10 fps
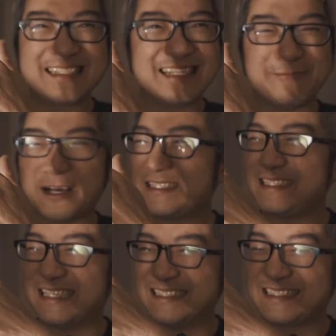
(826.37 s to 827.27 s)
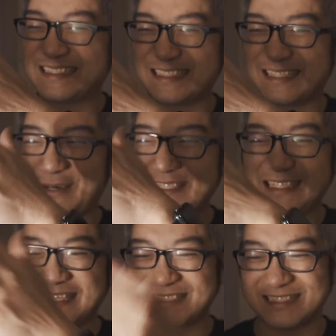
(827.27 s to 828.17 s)
可以拍摄岩石啊，拍摄
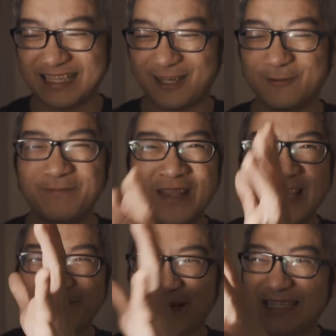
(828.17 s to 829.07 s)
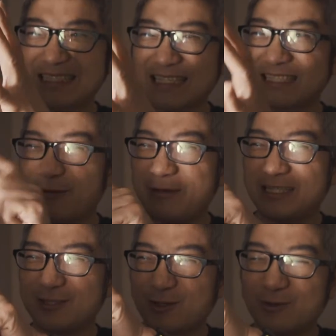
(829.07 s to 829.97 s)
岩石，然后每一张的照
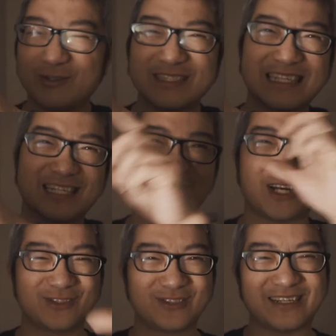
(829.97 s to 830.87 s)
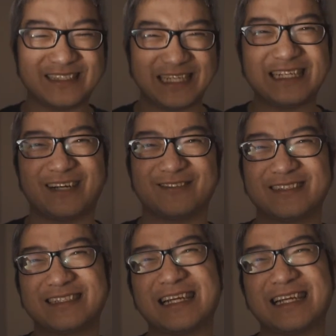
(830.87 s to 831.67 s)
片就通过这个传输到电脑。